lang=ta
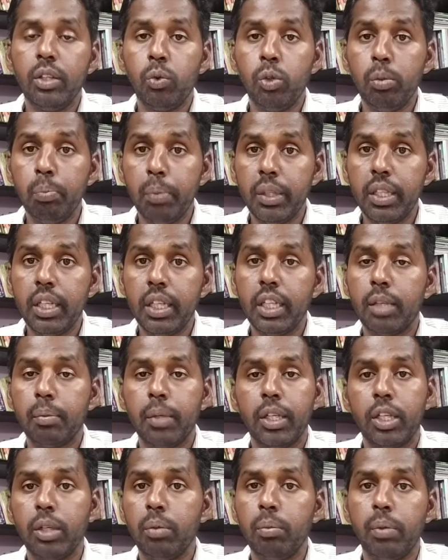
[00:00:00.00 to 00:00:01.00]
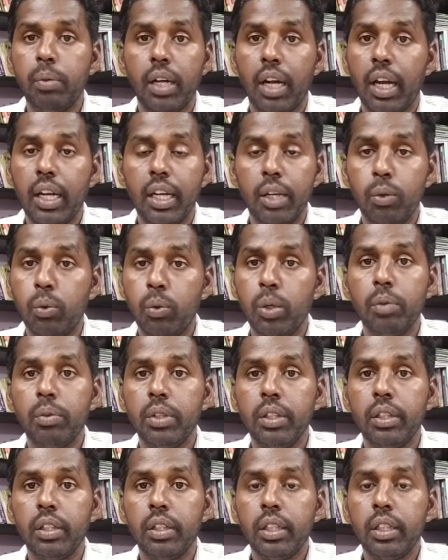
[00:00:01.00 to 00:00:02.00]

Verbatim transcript: உண்பதற்கு மட்டும் அல்ல உணவு